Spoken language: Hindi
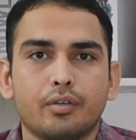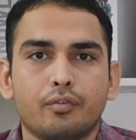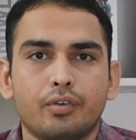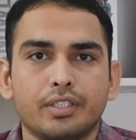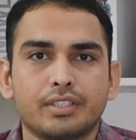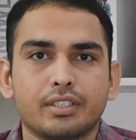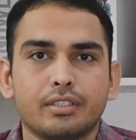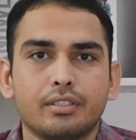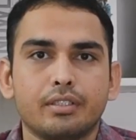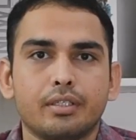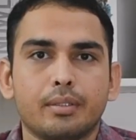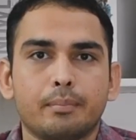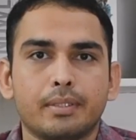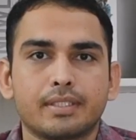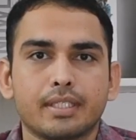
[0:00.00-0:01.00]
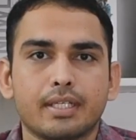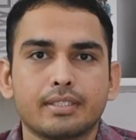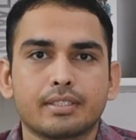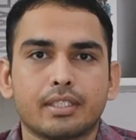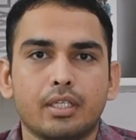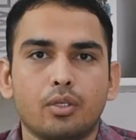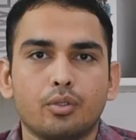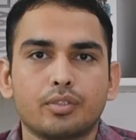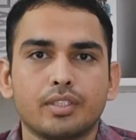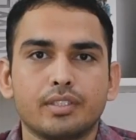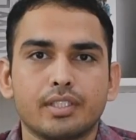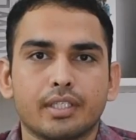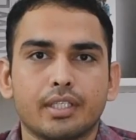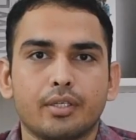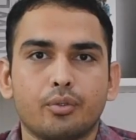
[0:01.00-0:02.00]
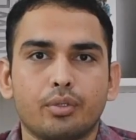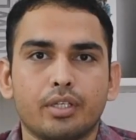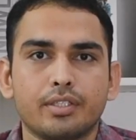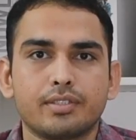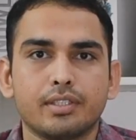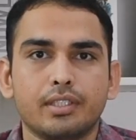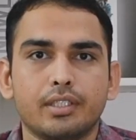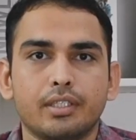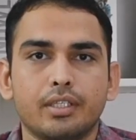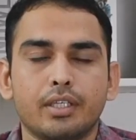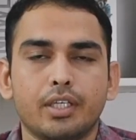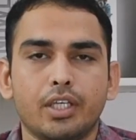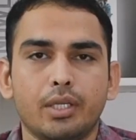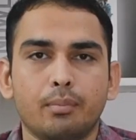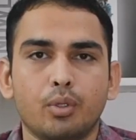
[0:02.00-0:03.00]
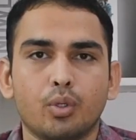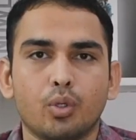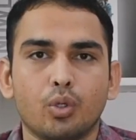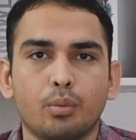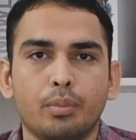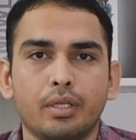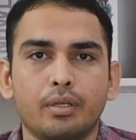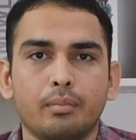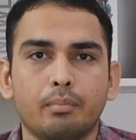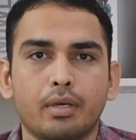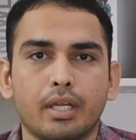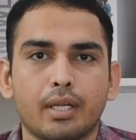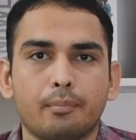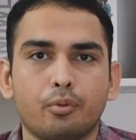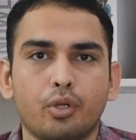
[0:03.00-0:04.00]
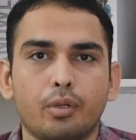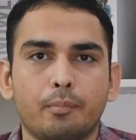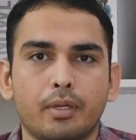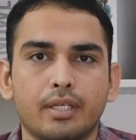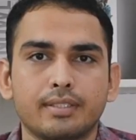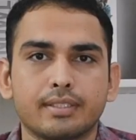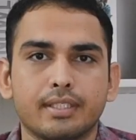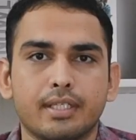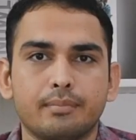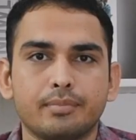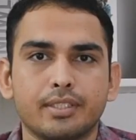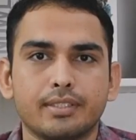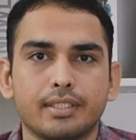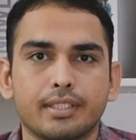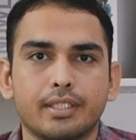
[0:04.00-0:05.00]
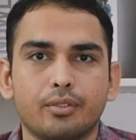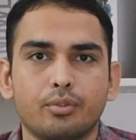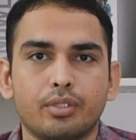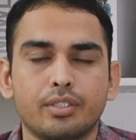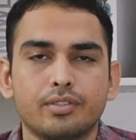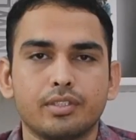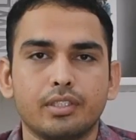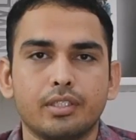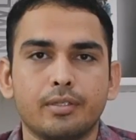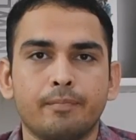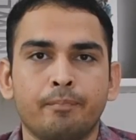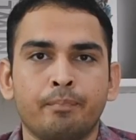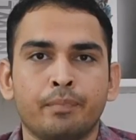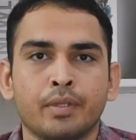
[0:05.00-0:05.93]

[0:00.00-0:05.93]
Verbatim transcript: वज़न 50 किलो से ज़्यादा होना चाहिए हीमोग्लोबिन 12.5 ग्राम से ज़्यादा होना चाहिए